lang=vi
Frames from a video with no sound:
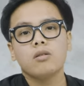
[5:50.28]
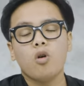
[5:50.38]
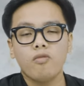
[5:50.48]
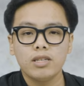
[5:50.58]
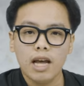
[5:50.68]

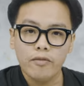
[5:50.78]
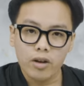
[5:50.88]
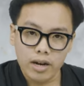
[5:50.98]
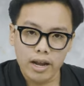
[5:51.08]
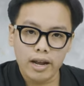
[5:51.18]
độ phân giải Full
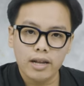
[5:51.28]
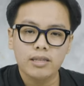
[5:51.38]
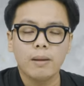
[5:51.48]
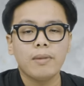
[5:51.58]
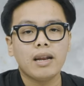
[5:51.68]
hát đê,
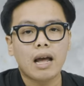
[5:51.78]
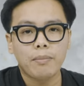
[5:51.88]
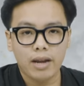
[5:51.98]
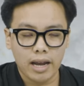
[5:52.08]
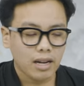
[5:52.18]
tấm nền I
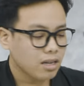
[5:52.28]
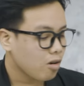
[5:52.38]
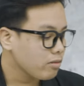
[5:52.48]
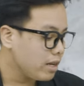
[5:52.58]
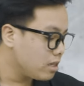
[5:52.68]
P S,
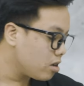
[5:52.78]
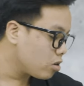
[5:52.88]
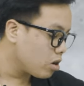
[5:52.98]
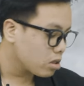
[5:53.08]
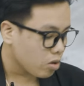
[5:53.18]
góc nhìn tương
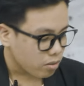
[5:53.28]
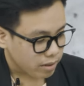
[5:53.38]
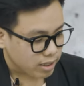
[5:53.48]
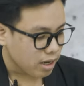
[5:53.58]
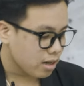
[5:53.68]
đối là tốt.
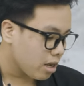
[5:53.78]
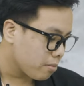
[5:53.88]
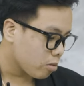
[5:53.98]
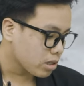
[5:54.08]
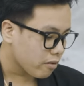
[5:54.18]
Mình nhìn đây
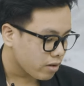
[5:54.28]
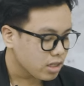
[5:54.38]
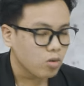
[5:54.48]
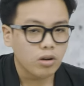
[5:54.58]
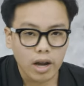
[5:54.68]
màu sắc vẫn
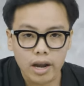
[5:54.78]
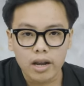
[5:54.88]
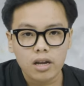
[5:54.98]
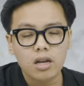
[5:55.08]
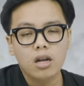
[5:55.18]
rất ok.
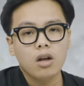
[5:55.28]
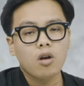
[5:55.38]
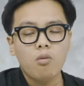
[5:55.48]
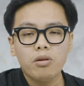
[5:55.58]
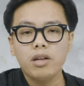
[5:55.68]

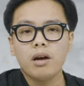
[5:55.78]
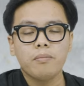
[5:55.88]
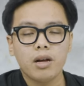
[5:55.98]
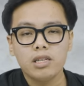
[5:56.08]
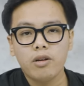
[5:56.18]
Có một điểm
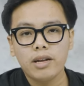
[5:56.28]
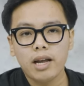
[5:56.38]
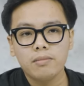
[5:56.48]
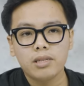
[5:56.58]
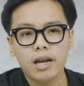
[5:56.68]
mà nhiều anh
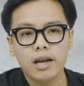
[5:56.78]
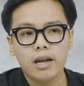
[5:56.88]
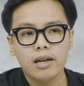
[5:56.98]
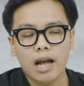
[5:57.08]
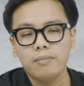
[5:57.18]
em
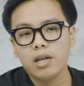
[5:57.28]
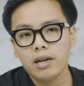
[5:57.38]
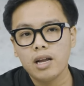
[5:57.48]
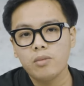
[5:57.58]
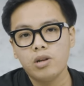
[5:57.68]
sẽ cảm
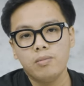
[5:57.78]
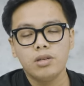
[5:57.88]
thấy đây là một điểm